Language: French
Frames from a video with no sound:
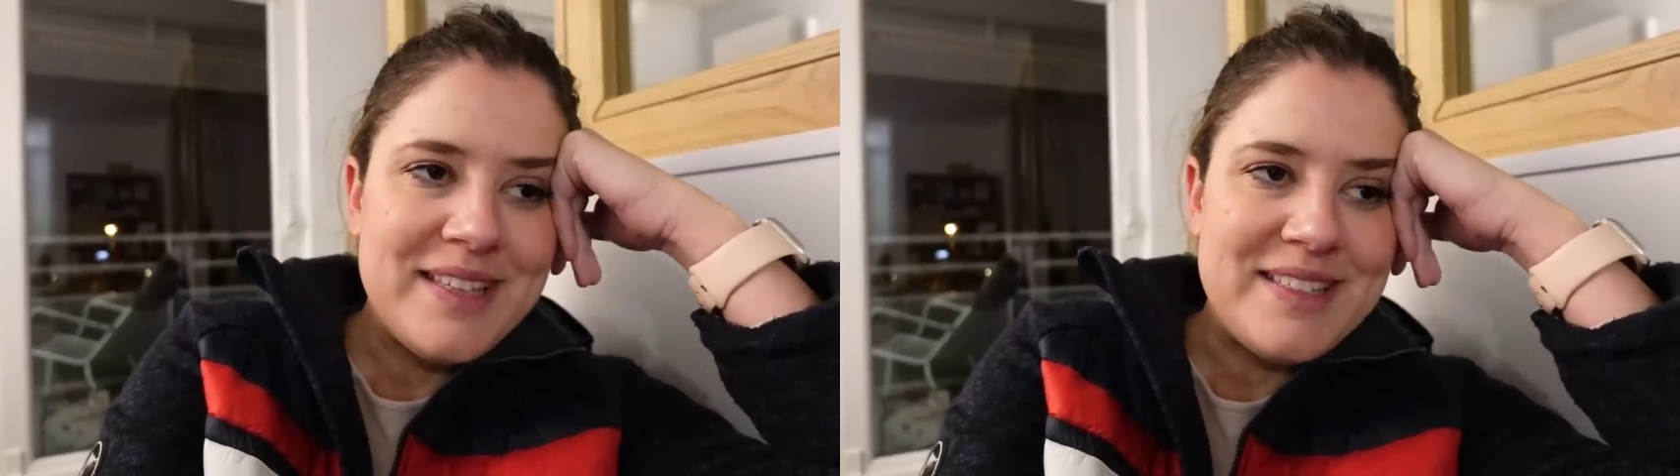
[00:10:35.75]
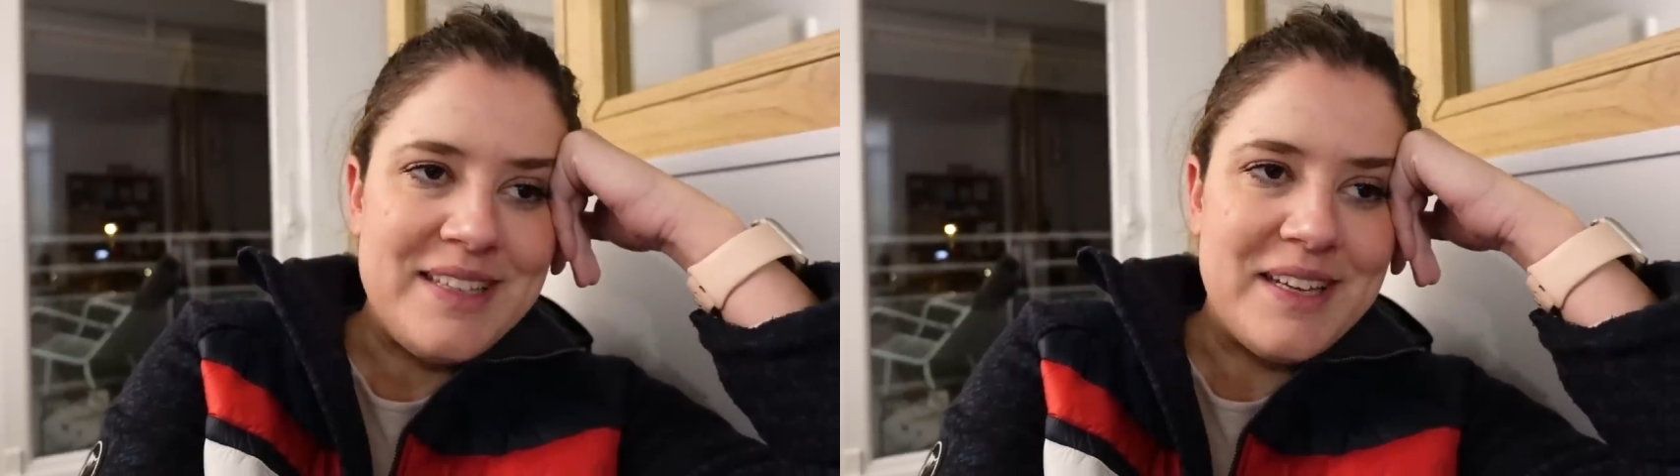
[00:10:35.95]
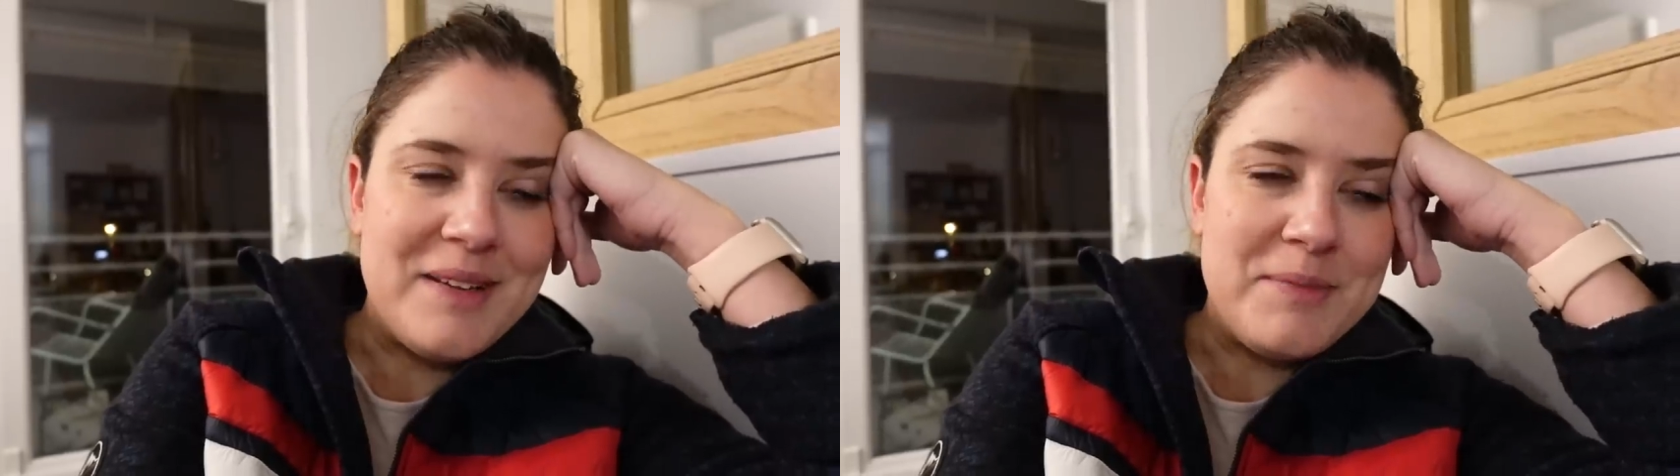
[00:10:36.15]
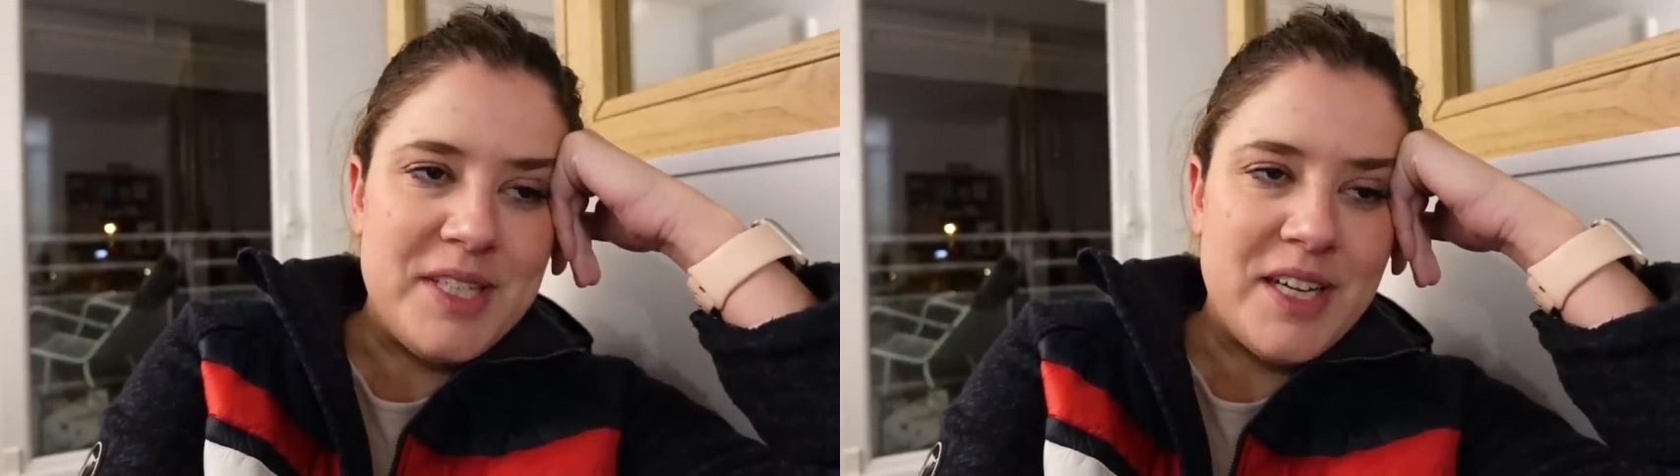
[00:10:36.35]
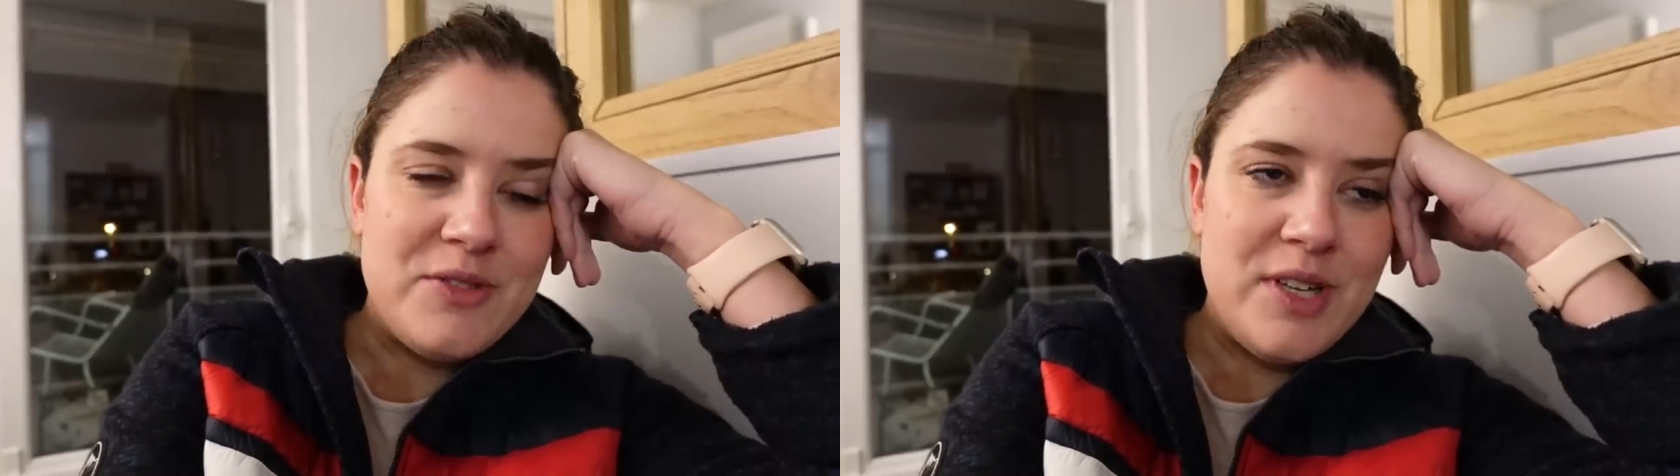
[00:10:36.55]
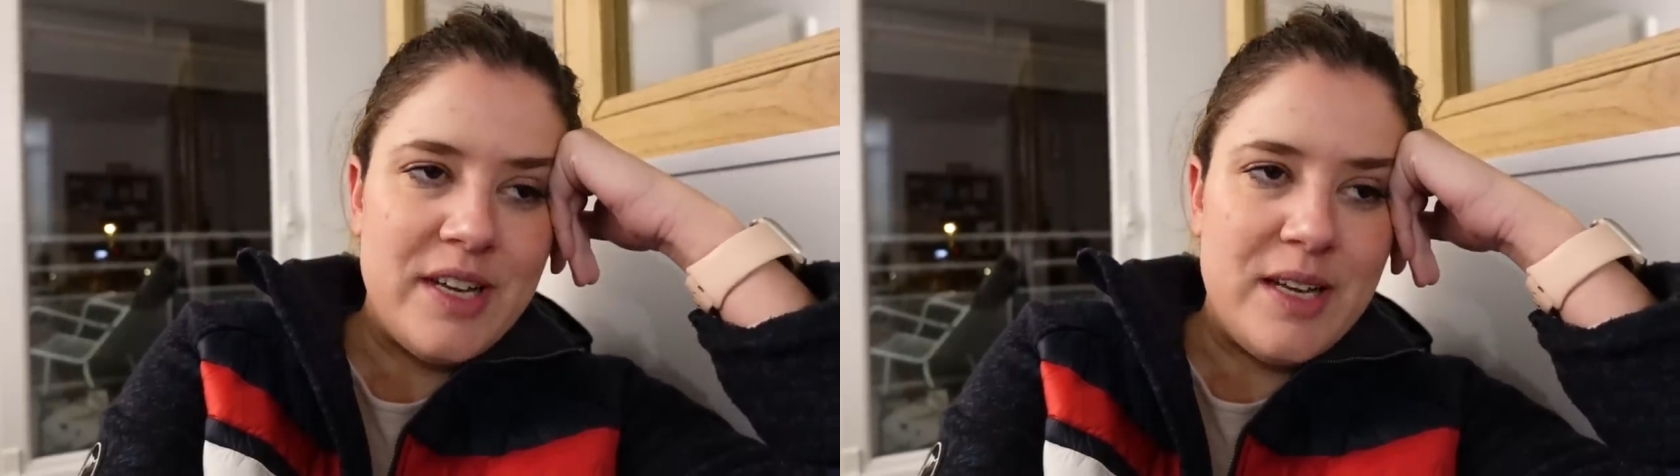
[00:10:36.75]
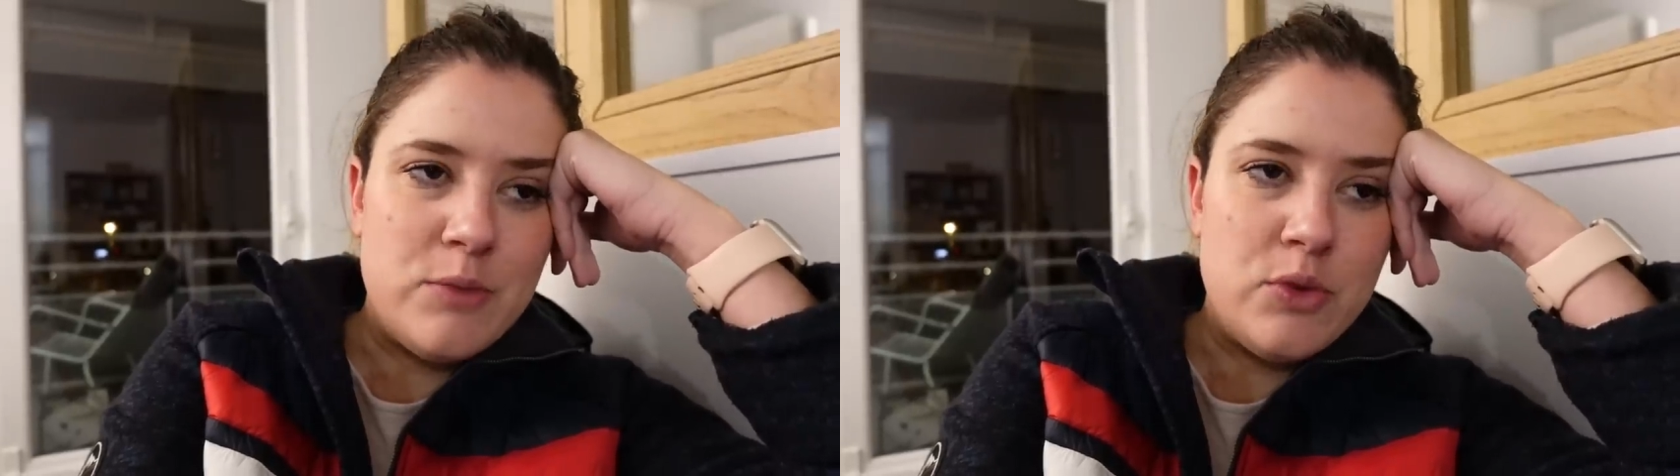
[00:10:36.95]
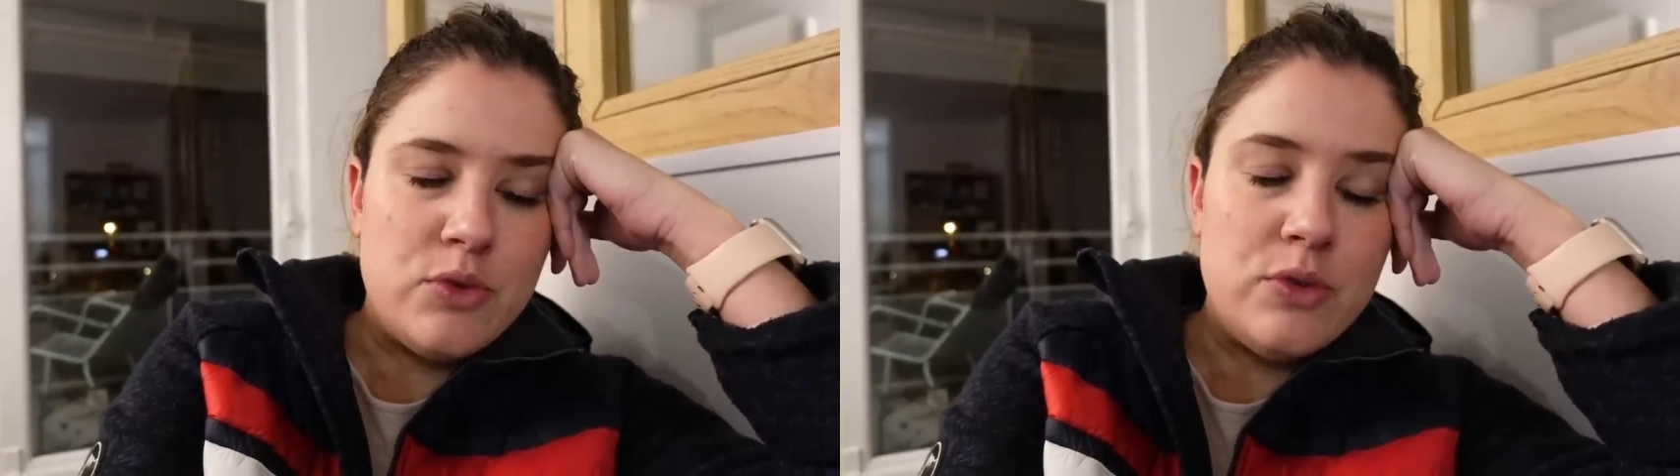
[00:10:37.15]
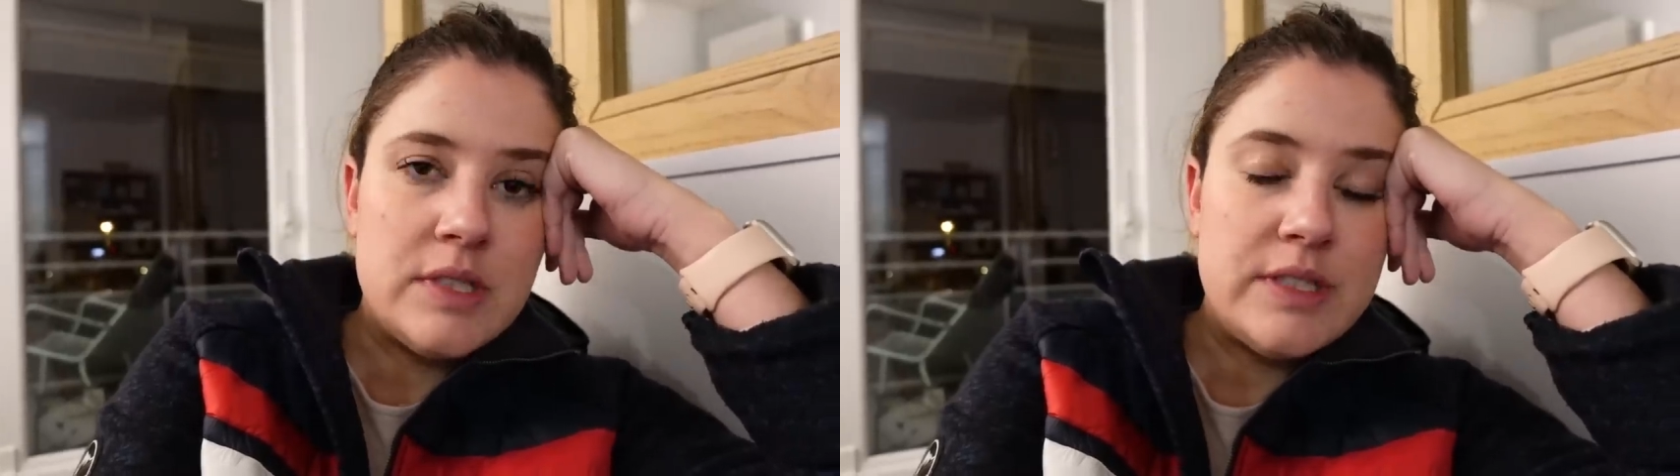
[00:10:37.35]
C'est un petit rituel qu'elle aime beaucoup.